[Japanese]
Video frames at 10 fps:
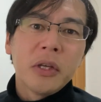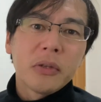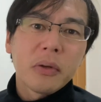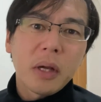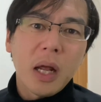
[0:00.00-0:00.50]

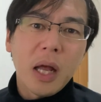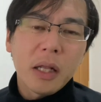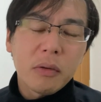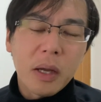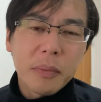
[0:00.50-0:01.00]
それから、
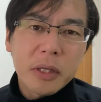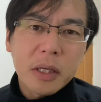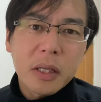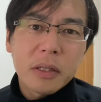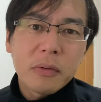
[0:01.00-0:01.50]
あと
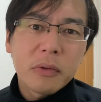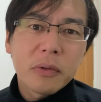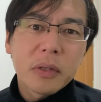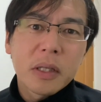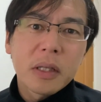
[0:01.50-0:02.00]
アメリカ大統
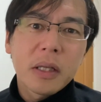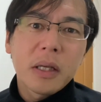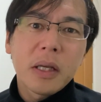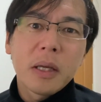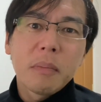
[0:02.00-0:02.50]
領選
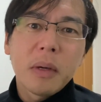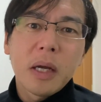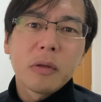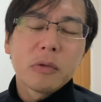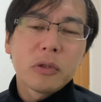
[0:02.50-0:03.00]
で、ま
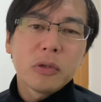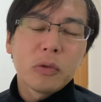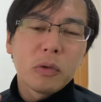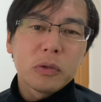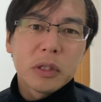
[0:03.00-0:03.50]
あ、あの中
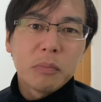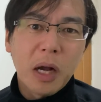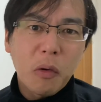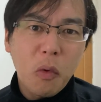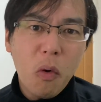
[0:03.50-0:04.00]
国に
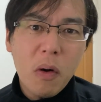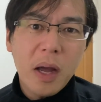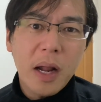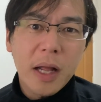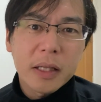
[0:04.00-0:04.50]
真っ向
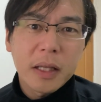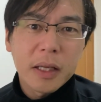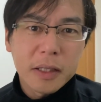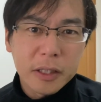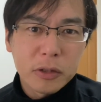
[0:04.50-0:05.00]
から
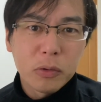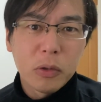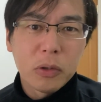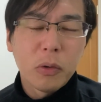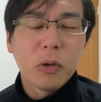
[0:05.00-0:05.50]
対決
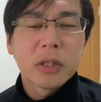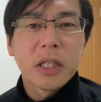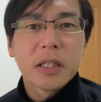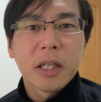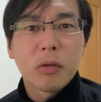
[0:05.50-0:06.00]
をし
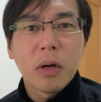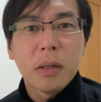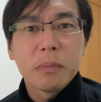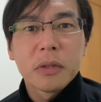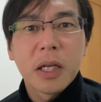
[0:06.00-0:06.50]
ていた
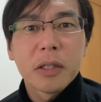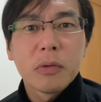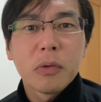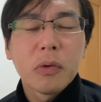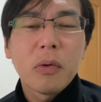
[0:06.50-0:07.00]
トランプ大
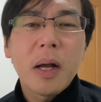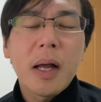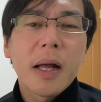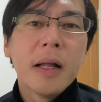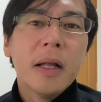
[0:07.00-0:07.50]
統領
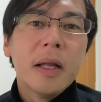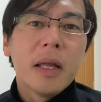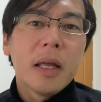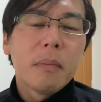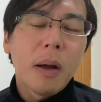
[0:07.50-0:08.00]
が、
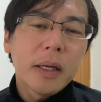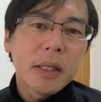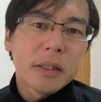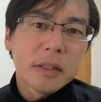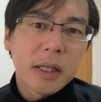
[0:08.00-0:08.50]
えー、
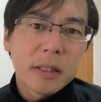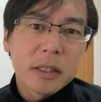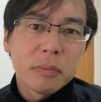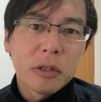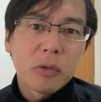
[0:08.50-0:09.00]
バイデンになっ
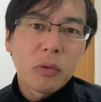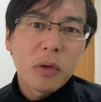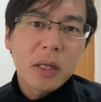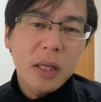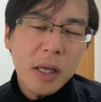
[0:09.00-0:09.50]
てしまうと、こ
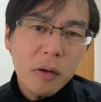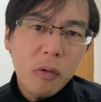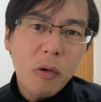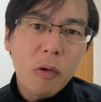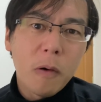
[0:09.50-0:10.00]
れ結
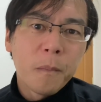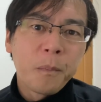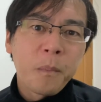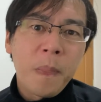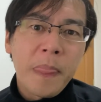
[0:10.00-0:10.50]
構、
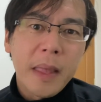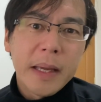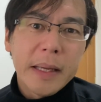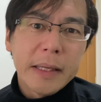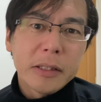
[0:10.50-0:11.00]

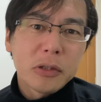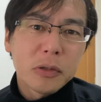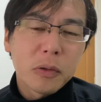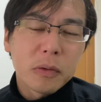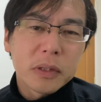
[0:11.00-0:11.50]
えー、
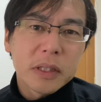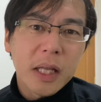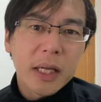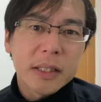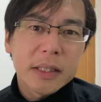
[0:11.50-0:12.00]
中国に
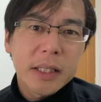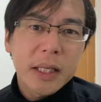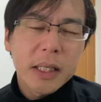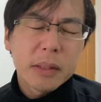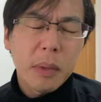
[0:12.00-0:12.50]
対し
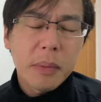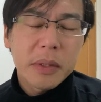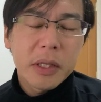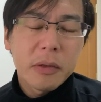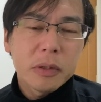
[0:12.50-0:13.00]
て今
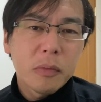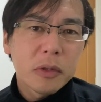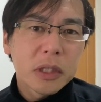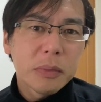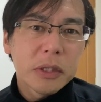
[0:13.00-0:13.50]
までより
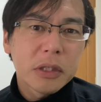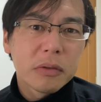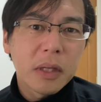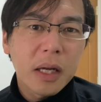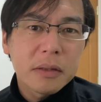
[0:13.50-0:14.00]
も厳し
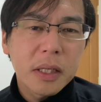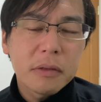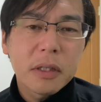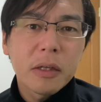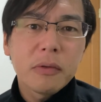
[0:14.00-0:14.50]
くなくな
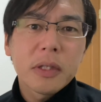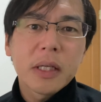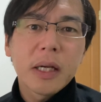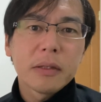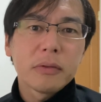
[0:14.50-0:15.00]
る可能
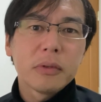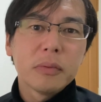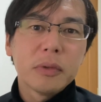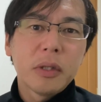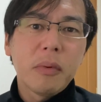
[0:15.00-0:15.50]
性があると
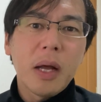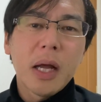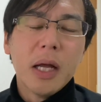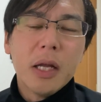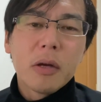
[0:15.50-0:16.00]
いう意味で
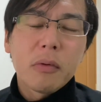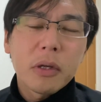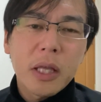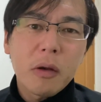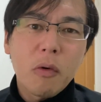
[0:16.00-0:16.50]
は、こ
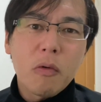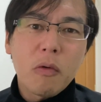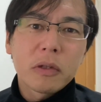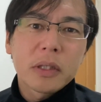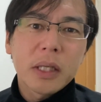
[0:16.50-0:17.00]
れ結構
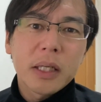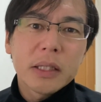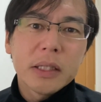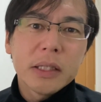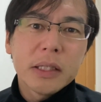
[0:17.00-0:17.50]
国
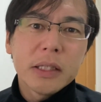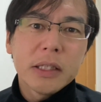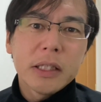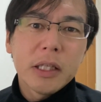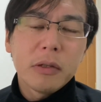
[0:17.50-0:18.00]
際
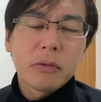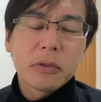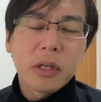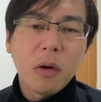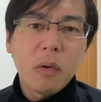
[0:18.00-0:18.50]
勢力
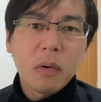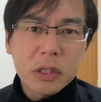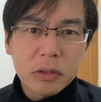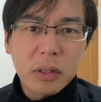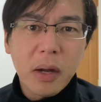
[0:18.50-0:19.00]
図が大
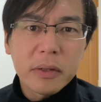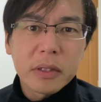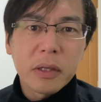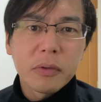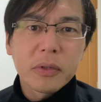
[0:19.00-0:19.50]
きく変わ
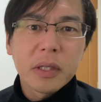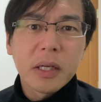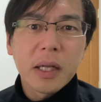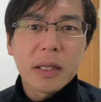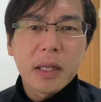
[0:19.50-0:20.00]
る可能性
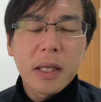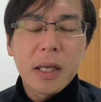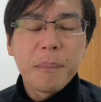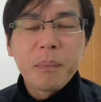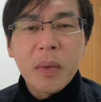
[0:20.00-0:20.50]
があっ
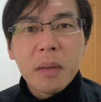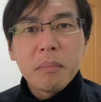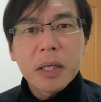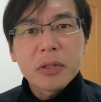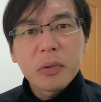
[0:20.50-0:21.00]
て、
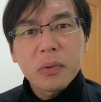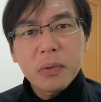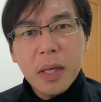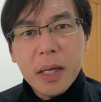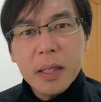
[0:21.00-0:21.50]
まあ、そ
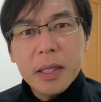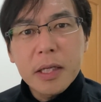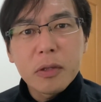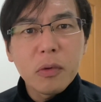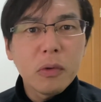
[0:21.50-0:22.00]
の中
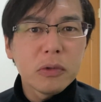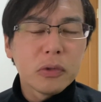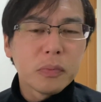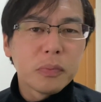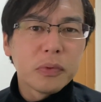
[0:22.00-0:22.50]
でどうい
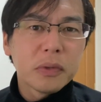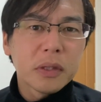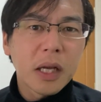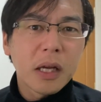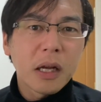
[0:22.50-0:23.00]
う
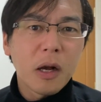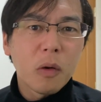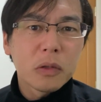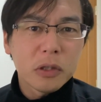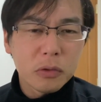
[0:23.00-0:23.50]
分断が
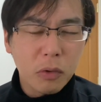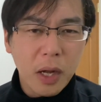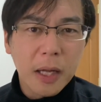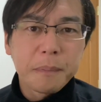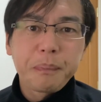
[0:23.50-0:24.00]
起きるの
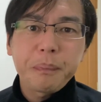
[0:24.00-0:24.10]
か、